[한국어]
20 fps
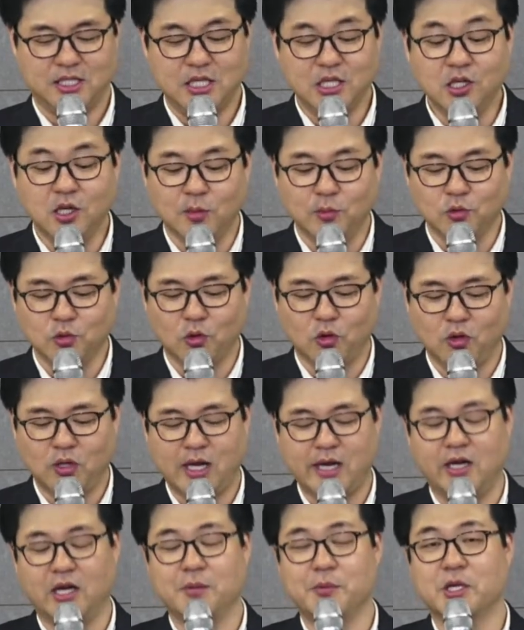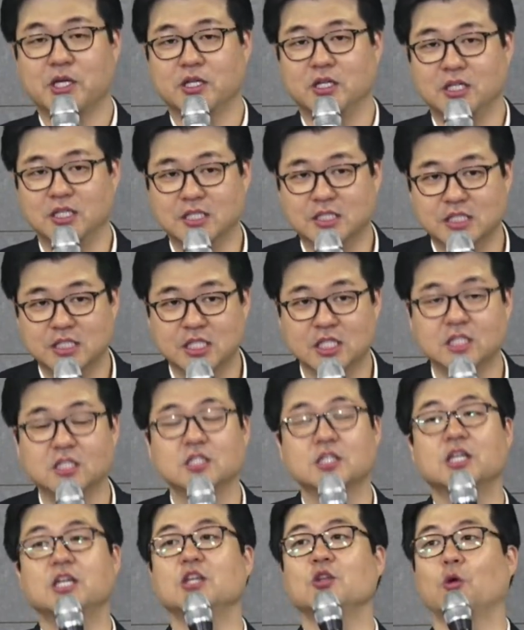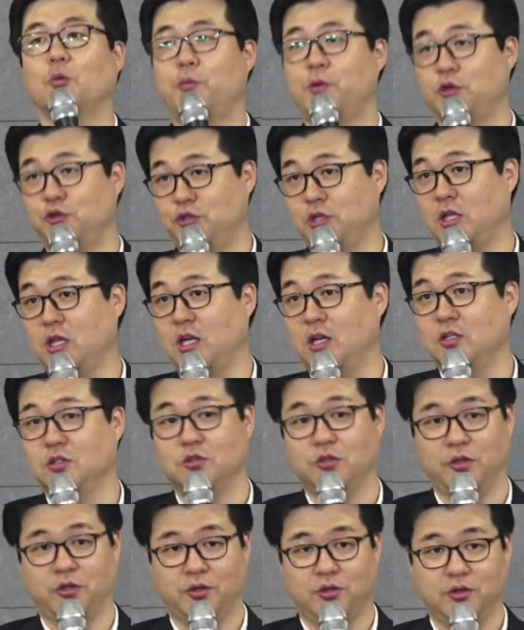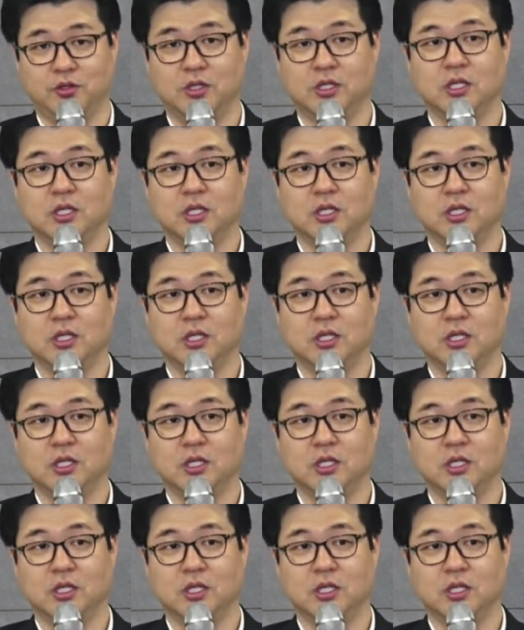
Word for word: 이러므로 하나님이 그를 지극히 높여 주셨다는 거예요.